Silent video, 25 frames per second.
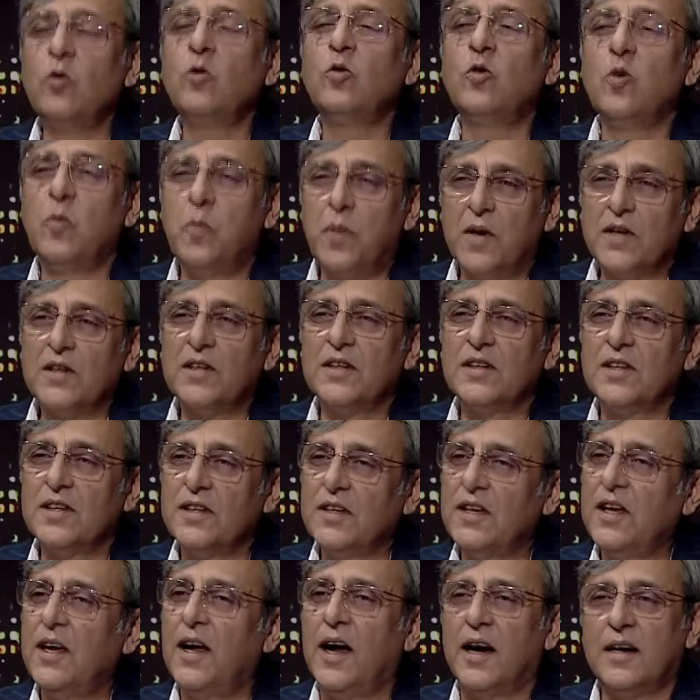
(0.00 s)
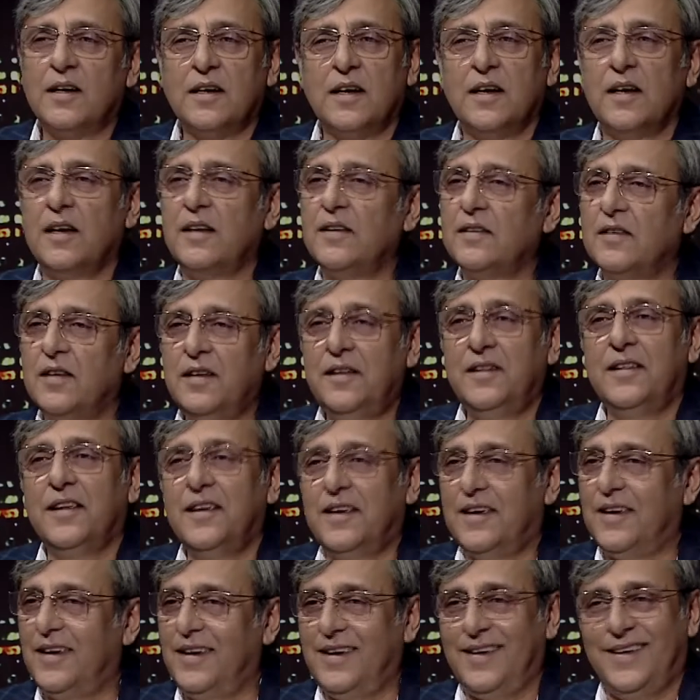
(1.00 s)
उनको पता था कि एक्टर की
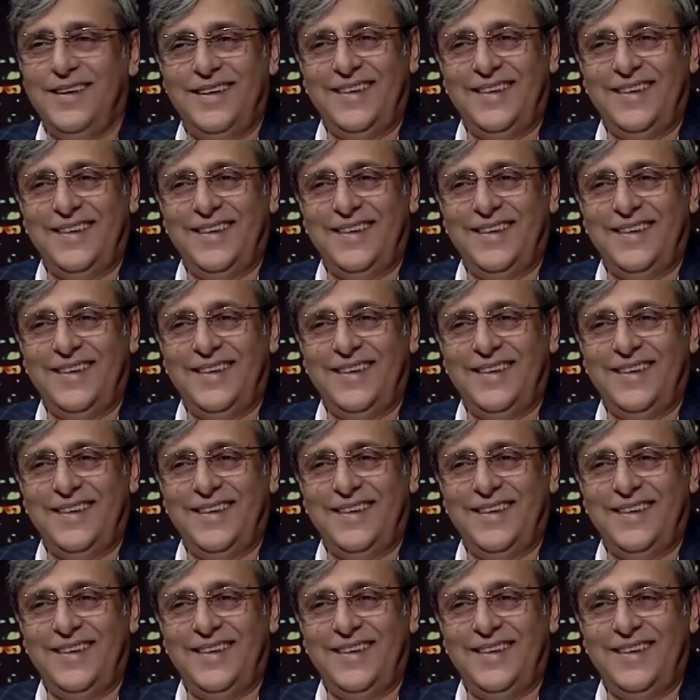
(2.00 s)
जिंदगी